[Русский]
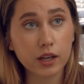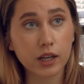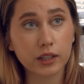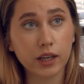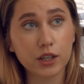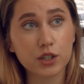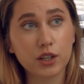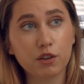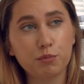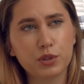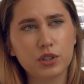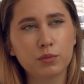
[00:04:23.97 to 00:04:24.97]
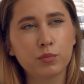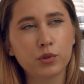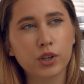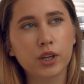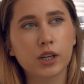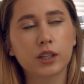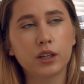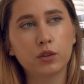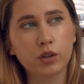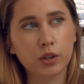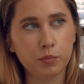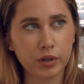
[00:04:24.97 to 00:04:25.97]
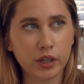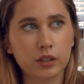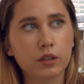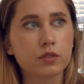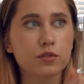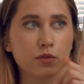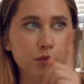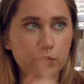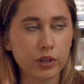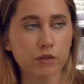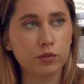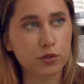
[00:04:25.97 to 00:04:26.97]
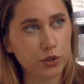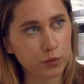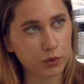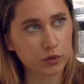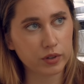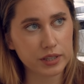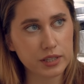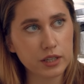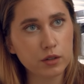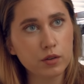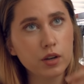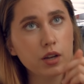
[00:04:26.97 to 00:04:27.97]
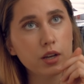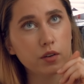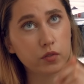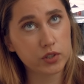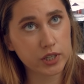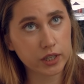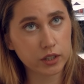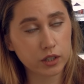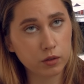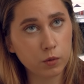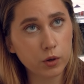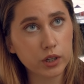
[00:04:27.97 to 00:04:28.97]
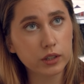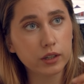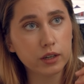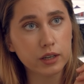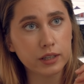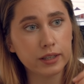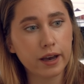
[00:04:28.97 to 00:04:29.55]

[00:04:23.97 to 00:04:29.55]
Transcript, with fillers: Когда я жила в Петербурге, когда я только переехала в свою первую съемную квартиру в центре города,